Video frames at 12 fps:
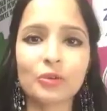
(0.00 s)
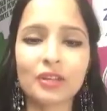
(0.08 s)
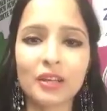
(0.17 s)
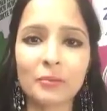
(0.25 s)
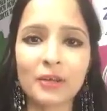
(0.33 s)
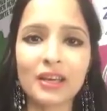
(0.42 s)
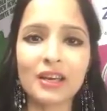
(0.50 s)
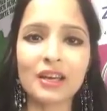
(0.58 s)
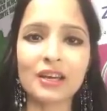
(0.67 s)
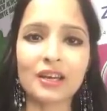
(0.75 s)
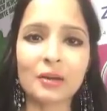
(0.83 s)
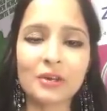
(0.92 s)
कि उतने में
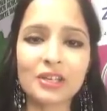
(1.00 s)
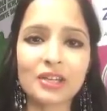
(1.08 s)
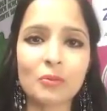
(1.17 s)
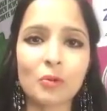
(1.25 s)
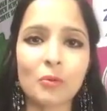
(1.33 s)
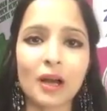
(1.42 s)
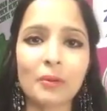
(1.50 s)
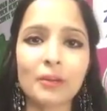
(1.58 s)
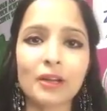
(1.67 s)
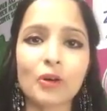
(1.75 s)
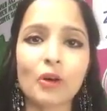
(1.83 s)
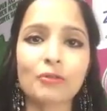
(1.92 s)
रमेश के मोबाइल
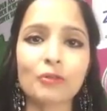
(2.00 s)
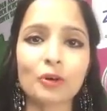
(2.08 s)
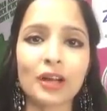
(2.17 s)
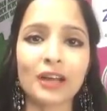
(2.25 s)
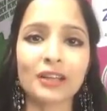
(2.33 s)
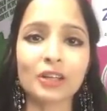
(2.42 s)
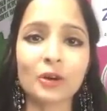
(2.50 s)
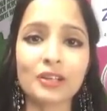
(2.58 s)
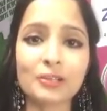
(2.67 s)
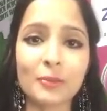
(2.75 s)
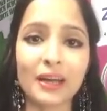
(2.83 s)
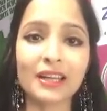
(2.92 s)
पर एक और फोन आ रहा था
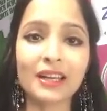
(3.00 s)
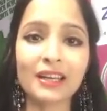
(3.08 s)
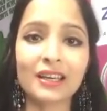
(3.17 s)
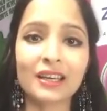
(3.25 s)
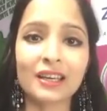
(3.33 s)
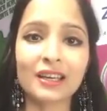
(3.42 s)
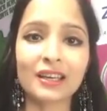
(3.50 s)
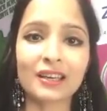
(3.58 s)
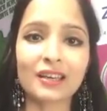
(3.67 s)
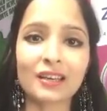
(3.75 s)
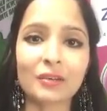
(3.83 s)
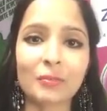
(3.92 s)
और इस बारी
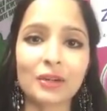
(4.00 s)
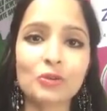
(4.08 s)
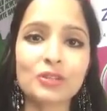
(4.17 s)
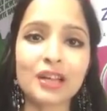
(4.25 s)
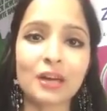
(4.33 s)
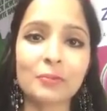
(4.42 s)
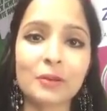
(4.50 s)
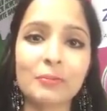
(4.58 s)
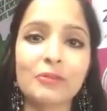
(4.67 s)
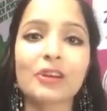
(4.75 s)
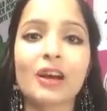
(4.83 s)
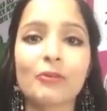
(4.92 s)
मधुर साहब
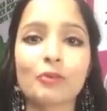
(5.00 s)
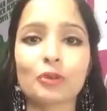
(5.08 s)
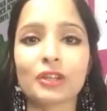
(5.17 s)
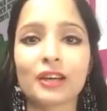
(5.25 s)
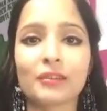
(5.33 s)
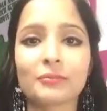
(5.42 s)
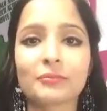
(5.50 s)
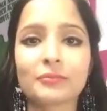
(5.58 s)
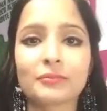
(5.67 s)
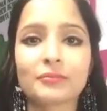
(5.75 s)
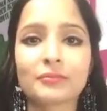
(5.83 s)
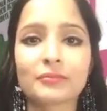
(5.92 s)
की बीवी का फोन था
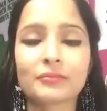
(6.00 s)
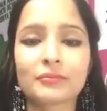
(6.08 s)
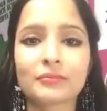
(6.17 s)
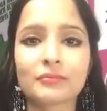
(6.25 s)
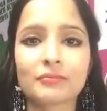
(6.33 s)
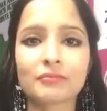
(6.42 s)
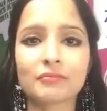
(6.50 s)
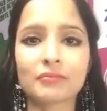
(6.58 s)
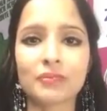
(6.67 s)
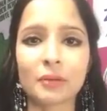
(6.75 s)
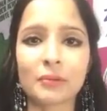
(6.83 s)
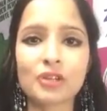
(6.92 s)

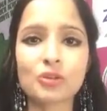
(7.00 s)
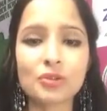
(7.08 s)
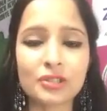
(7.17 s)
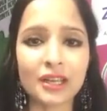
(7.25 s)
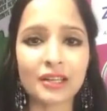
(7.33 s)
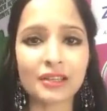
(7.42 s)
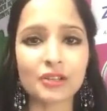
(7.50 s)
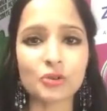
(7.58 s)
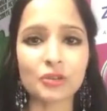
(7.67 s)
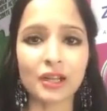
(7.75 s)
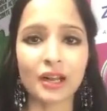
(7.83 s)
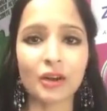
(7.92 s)
रमेश कुछ देर
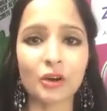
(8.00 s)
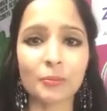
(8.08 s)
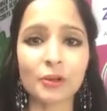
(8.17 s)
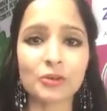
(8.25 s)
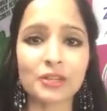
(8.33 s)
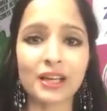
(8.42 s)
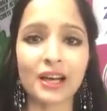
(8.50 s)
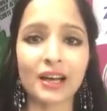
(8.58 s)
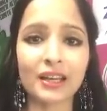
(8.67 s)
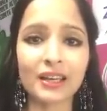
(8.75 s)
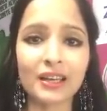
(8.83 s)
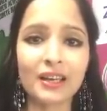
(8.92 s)
तक सुनता रहा और फिर उसने
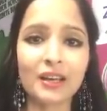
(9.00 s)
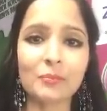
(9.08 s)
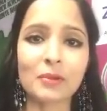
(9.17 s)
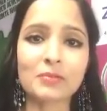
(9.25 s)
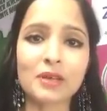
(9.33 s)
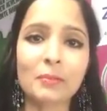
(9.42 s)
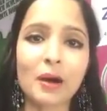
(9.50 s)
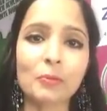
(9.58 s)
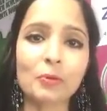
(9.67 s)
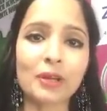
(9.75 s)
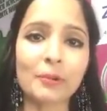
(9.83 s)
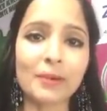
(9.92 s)
कहा कि मेम साहब
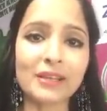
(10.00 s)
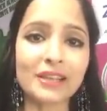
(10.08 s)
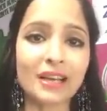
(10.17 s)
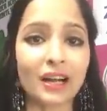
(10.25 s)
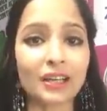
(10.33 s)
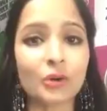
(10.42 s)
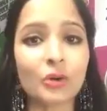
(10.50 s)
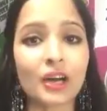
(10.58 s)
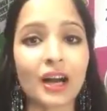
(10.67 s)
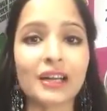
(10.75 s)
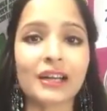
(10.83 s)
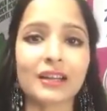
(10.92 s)
आपको मेरे पैसे काटने हो
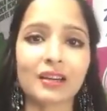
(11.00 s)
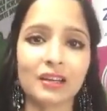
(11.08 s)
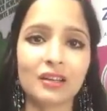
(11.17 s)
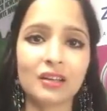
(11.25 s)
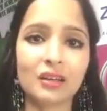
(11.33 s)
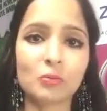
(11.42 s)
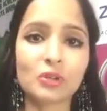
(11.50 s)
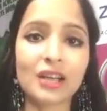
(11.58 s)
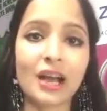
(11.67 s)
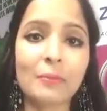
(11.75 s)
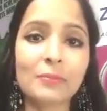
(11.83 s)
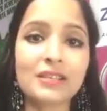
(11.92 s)
काट लेना
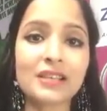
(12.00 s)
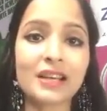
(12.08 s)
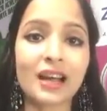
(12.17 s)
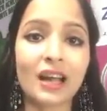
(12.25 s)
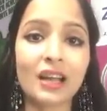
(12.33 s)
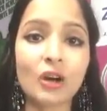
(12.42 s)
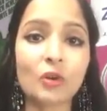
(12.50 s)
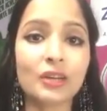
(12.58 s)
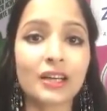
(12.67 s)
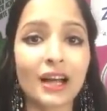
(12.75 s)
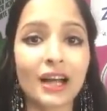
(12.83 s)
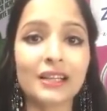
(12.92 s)
मुझे काम पे से निकालना
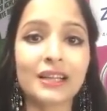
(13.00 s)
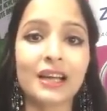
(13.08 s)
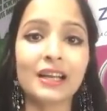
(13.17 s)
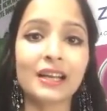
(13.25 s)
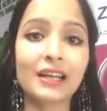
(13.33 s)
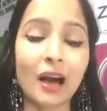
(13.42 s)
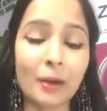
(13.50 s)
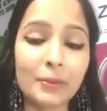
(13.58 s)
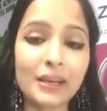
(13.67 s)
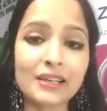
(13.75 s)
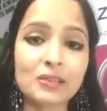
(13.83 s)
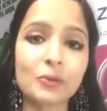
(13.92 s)
हो निकाल देना लेकिन
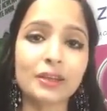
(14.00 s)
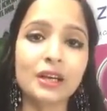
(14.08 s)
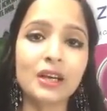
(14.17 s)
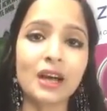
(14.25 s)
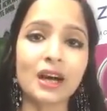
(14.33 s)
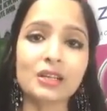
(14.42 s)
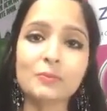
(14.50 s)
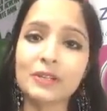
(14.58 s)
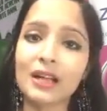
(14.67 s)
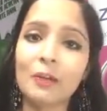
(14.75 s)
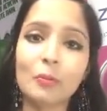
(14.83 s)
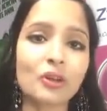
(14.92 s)
अभी इस वक्त
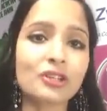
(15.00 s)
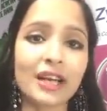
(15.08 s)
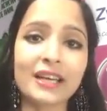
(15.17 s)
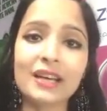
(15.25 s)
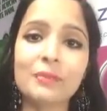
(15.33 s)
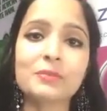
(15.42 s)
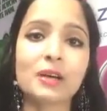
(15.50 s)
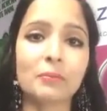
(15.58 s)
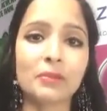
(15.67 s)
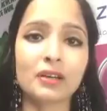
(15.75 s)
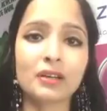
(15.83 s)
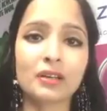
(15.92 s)
अस्पताल पहुंच जाइए आप
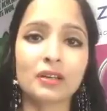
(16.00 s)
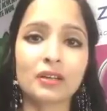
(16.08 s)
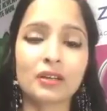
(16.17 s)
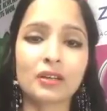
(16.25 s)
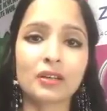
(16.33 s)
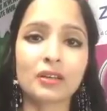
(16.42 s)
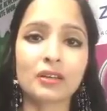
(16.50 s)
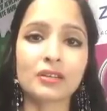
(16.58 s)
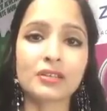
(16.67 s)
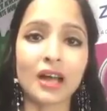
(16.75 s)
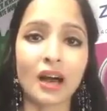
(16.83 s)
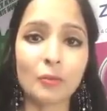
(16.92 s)
सब
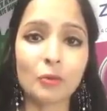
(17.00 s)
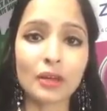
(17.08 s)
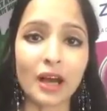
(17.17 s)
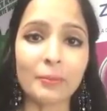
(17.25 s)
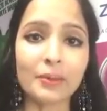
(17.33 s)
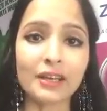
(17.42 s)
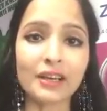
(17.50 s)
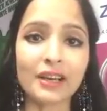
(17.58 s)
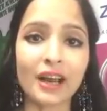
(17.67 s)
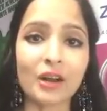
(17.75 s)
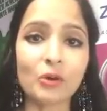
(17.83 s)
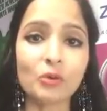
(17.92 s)
साहब को यहां पर
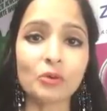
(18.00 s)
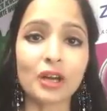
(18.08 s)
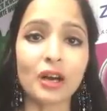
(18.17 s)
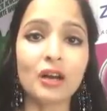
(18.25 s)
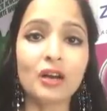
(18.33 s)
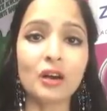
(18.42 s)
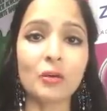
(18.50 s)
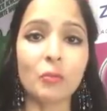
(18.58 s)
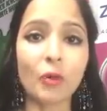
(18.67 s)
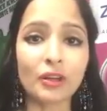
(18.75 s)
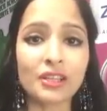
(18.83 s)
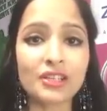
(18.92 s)
लेकर आया हूं उनका
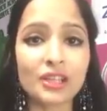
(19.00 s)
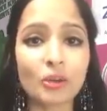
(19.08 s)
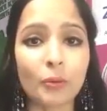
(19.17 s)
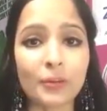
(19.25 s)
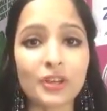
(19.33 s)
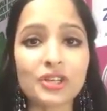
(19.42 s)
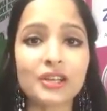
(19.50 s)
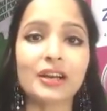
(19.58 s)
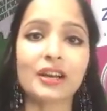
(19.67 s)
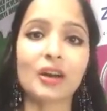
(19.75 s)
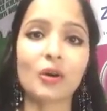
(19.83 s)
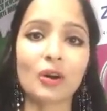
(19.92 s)
बहुत ही जल्द
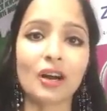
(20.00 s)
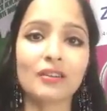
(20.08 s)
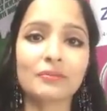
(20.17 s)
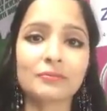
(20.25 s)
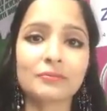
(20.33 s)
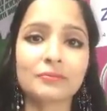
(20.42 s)
ऑपरेशन करना होगा